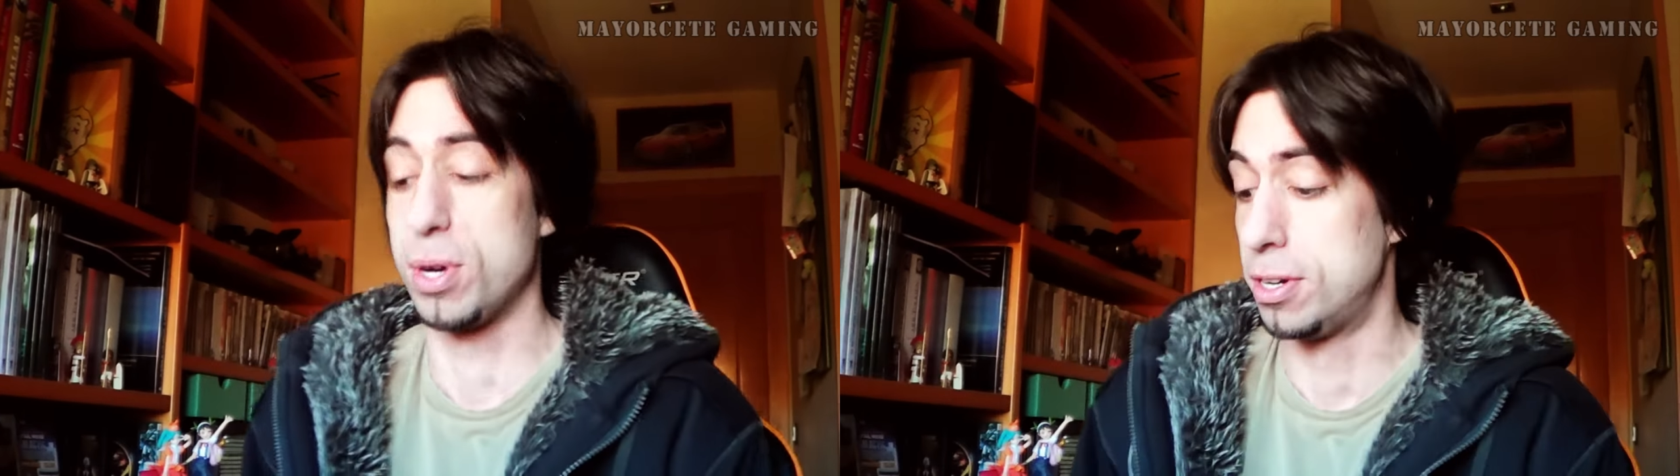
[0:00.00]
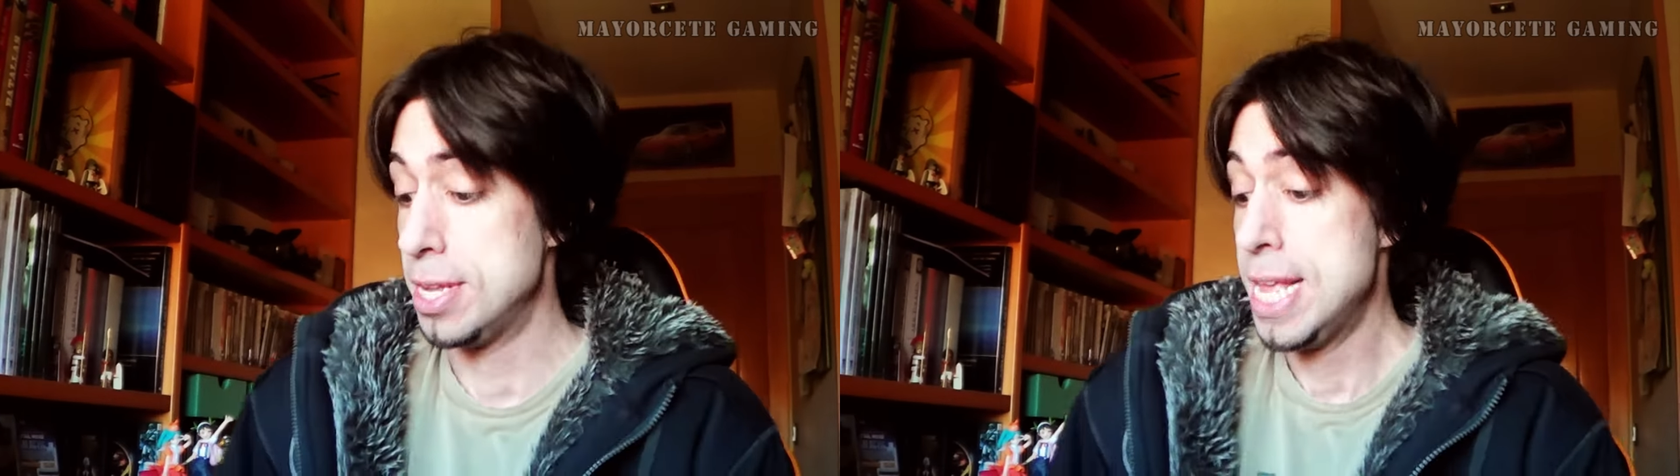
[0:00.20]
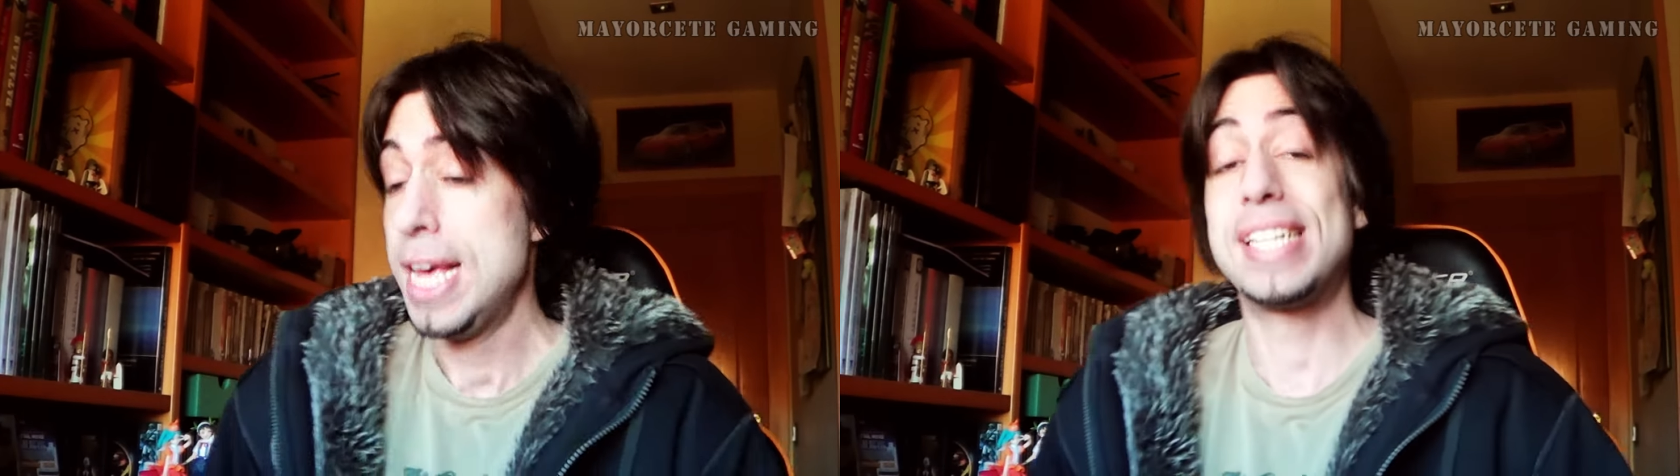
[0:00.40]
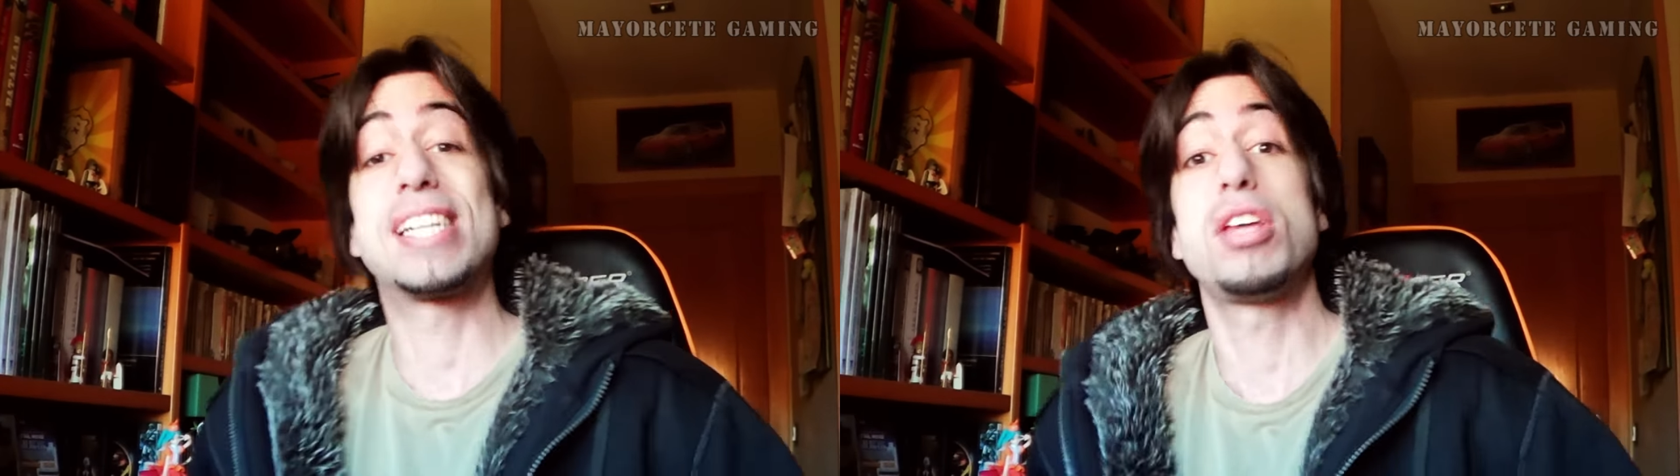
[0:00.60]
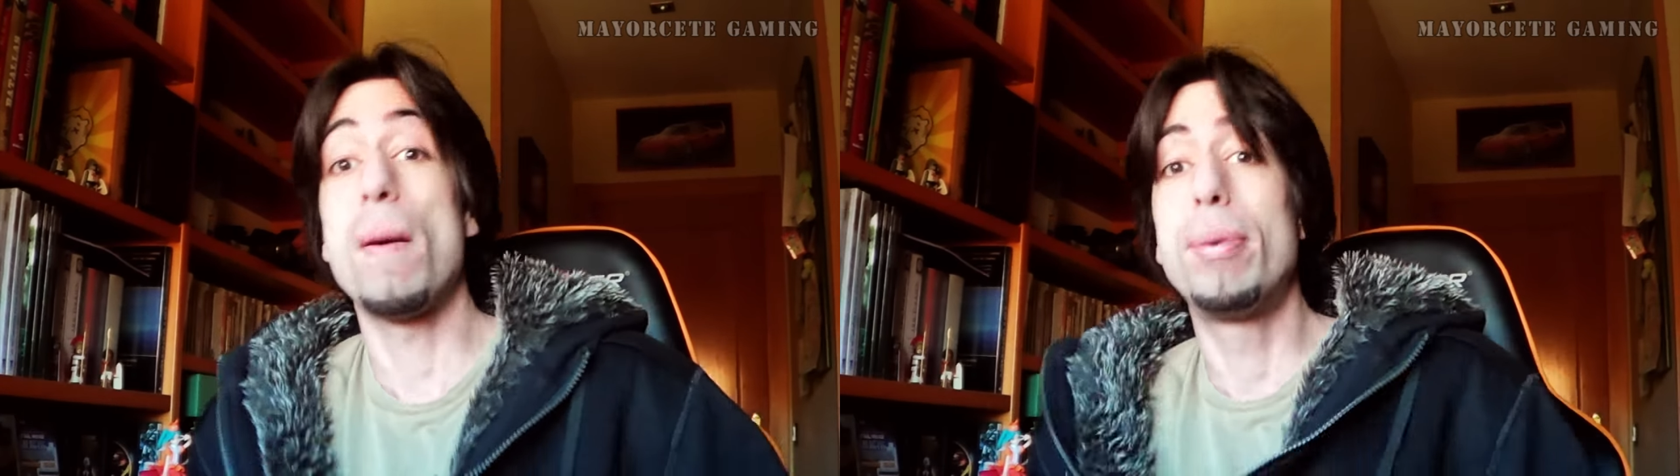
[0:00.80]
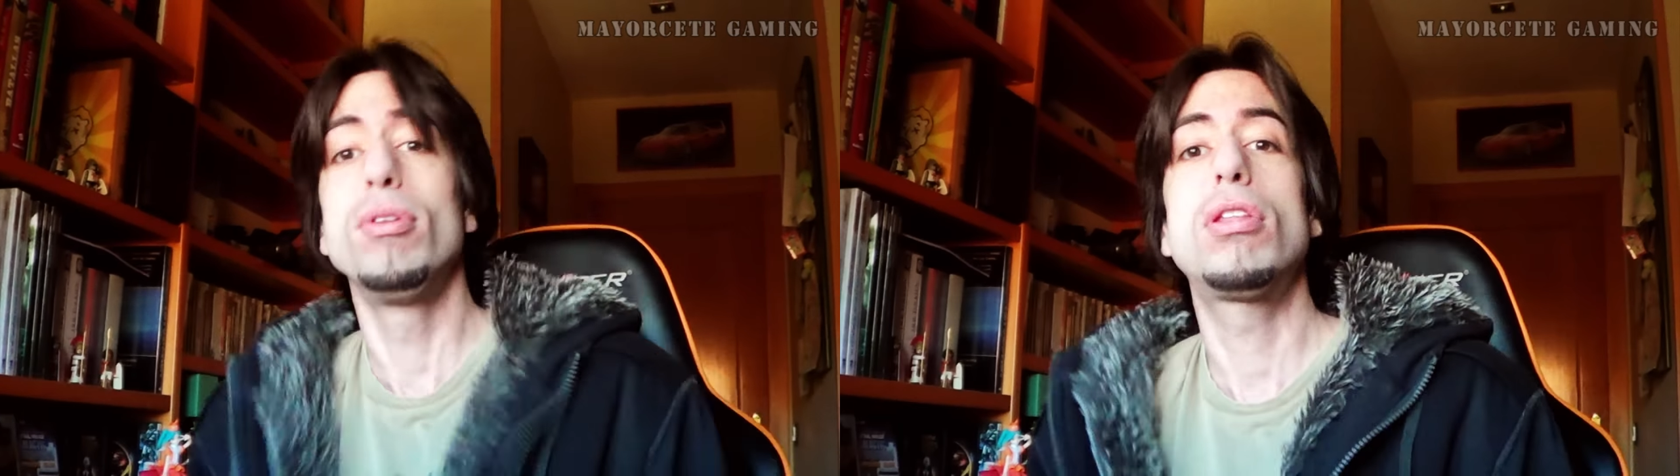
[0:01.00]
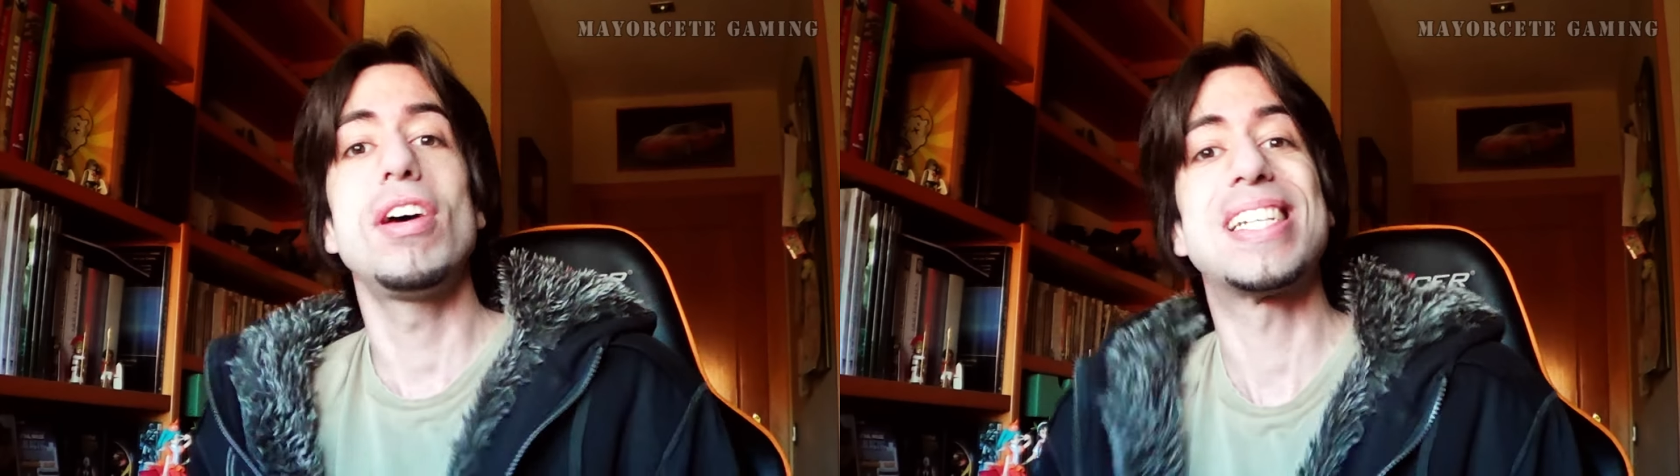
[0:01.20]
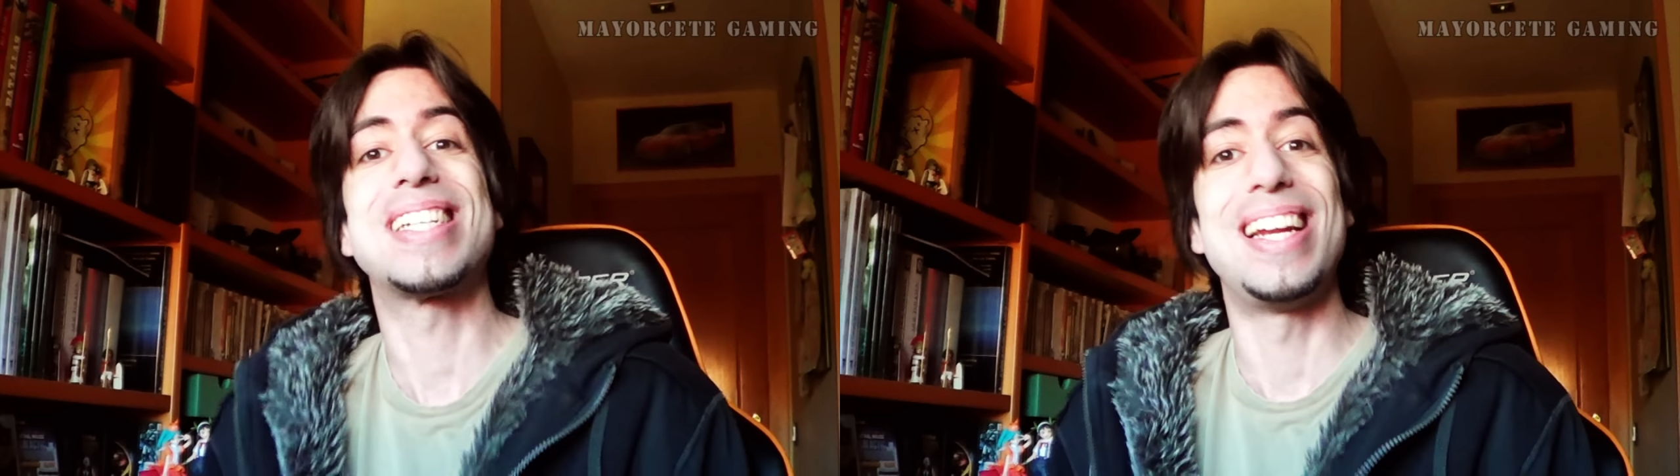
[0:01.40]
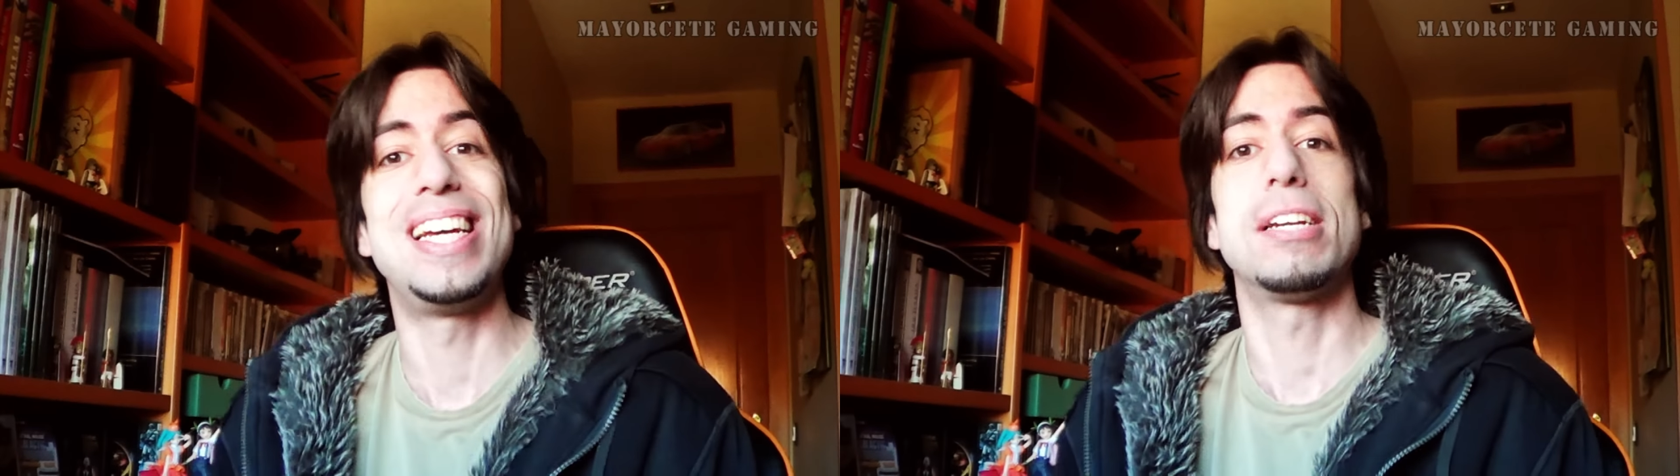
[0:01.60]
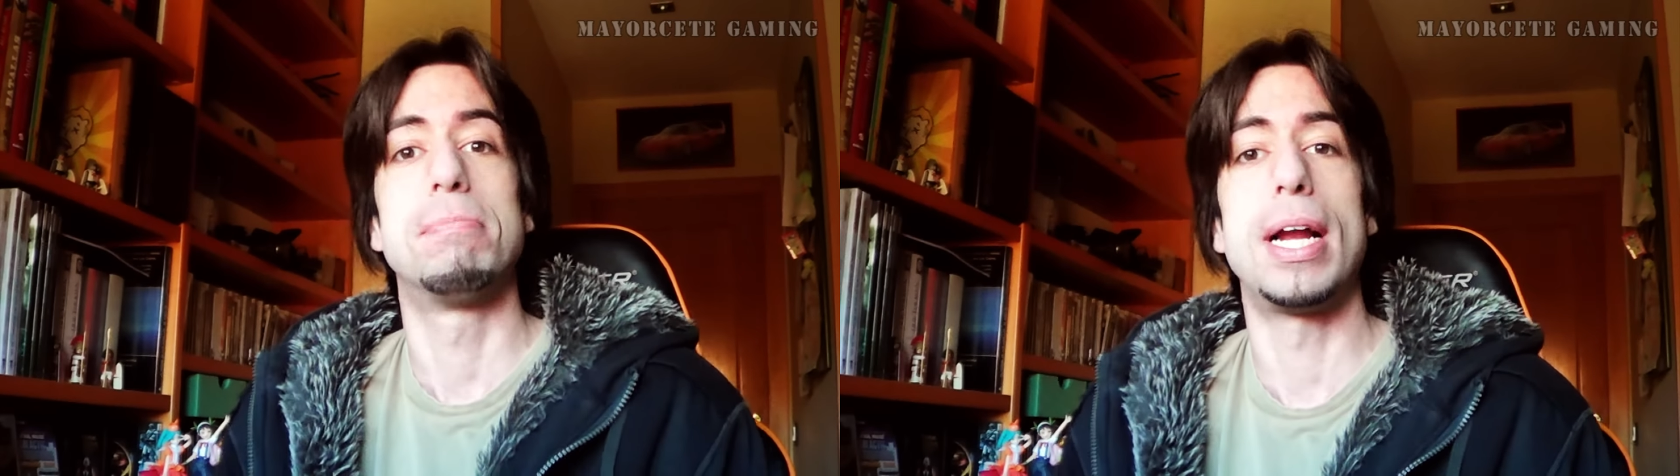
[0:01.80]
Bueno, es que estoy a punto de
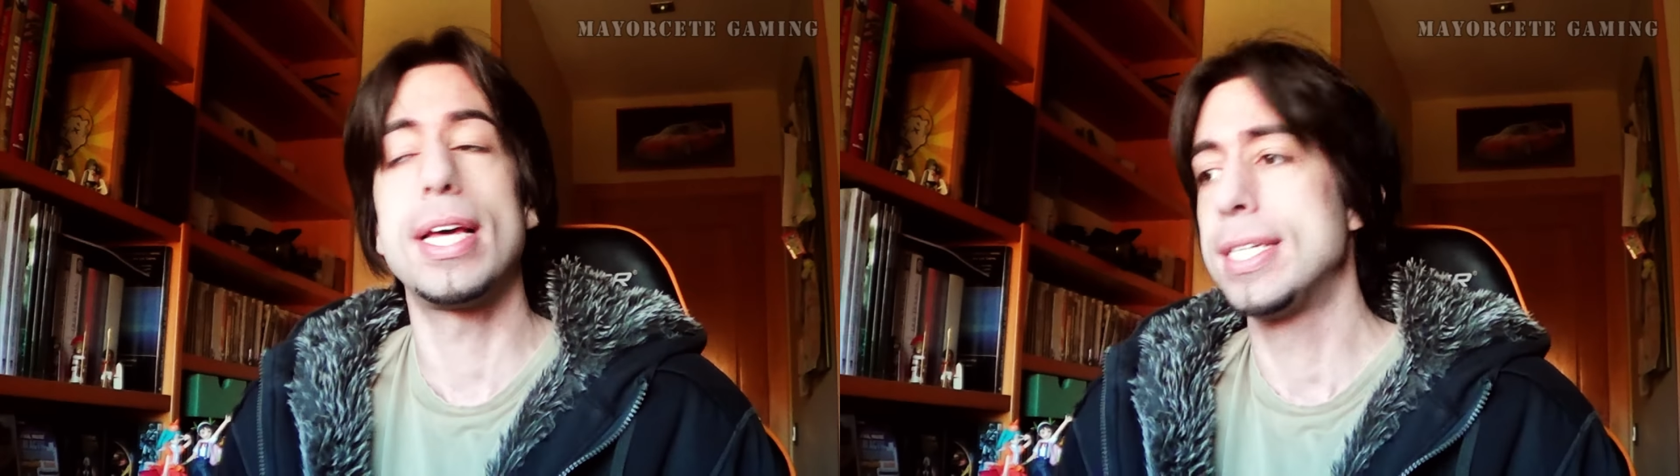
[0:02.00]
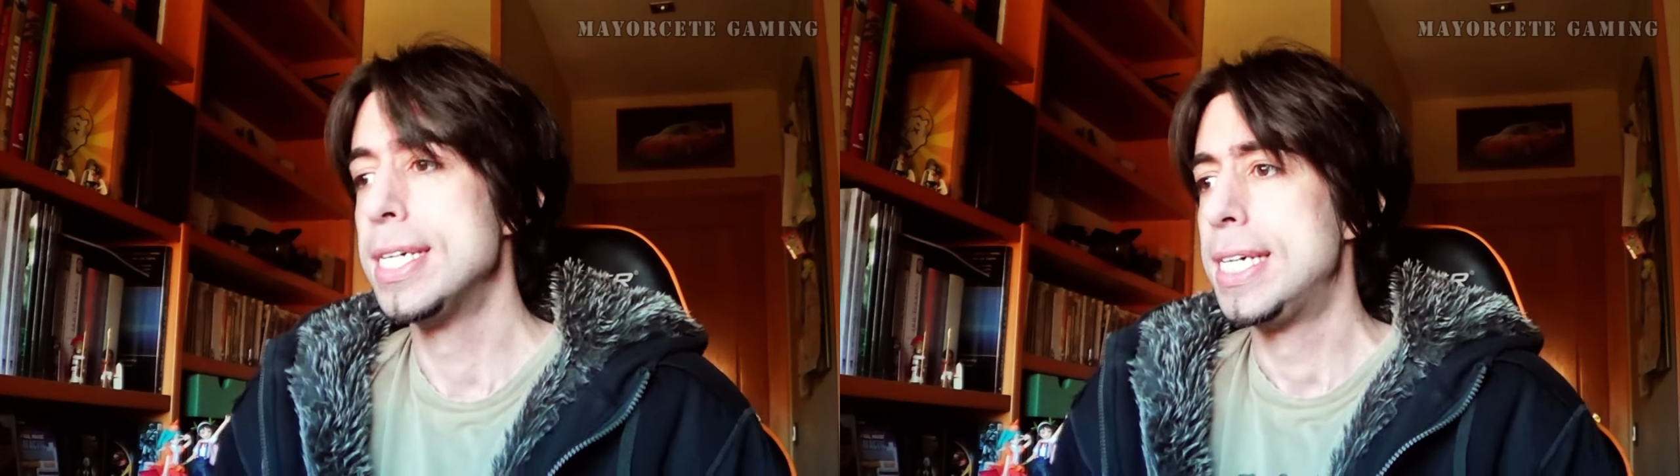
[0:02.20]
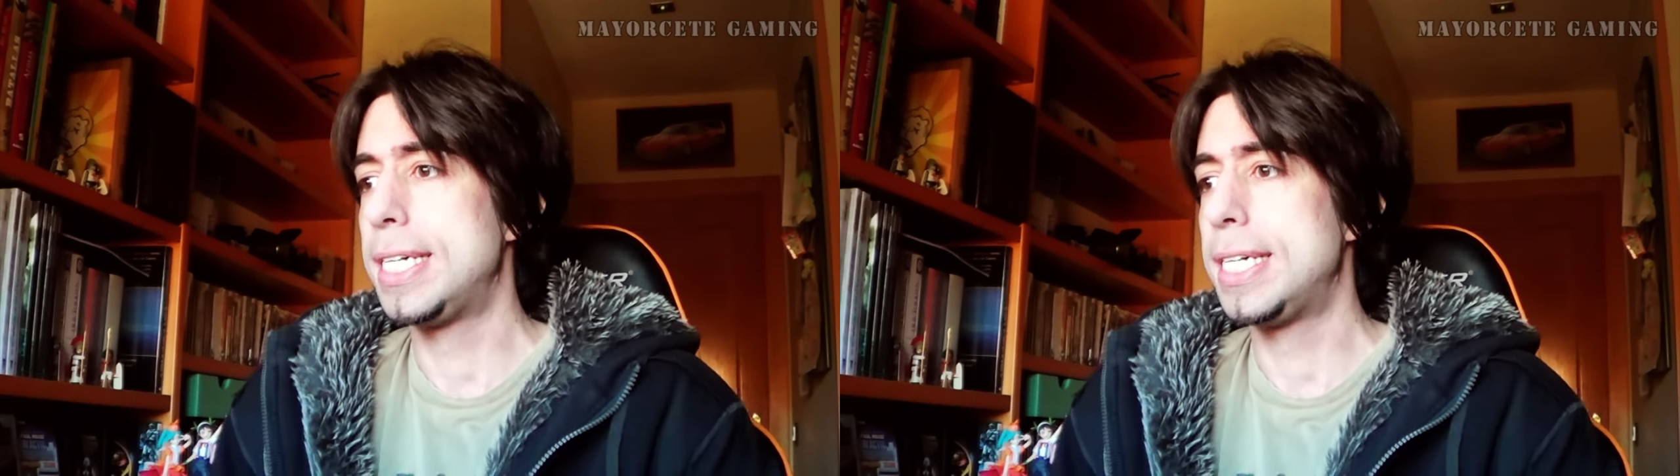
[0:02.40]
salir, ¿vale?